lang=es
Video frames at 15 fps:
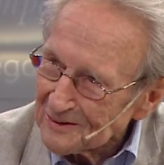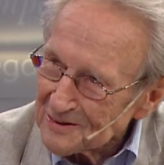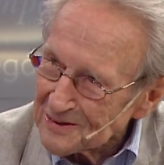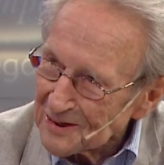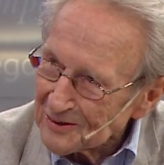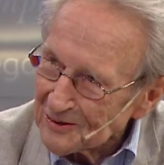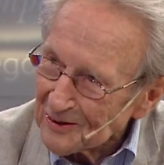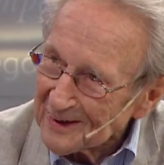¿no es
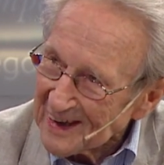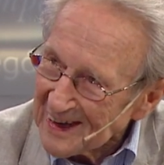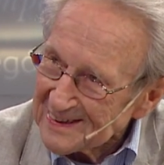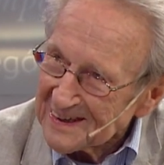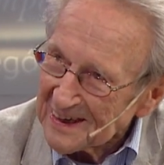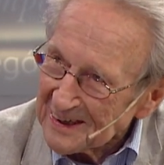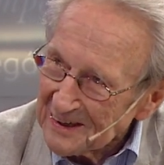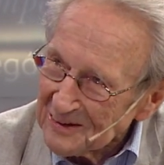cierto?, que ha
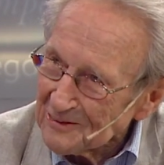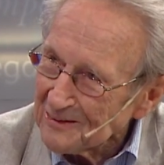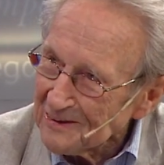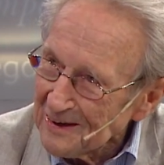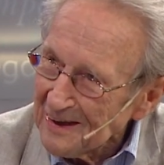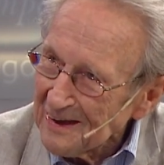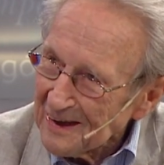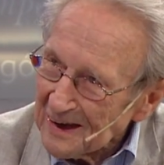seguido
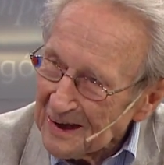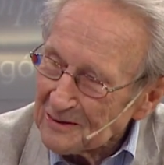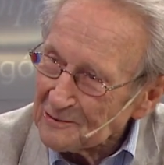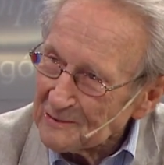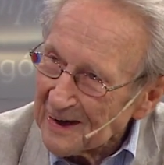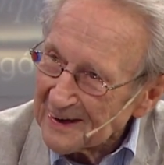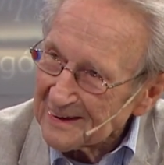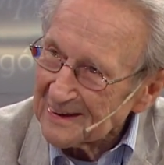
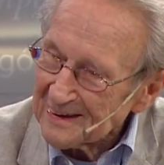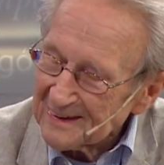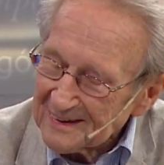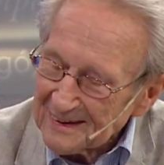algún artista.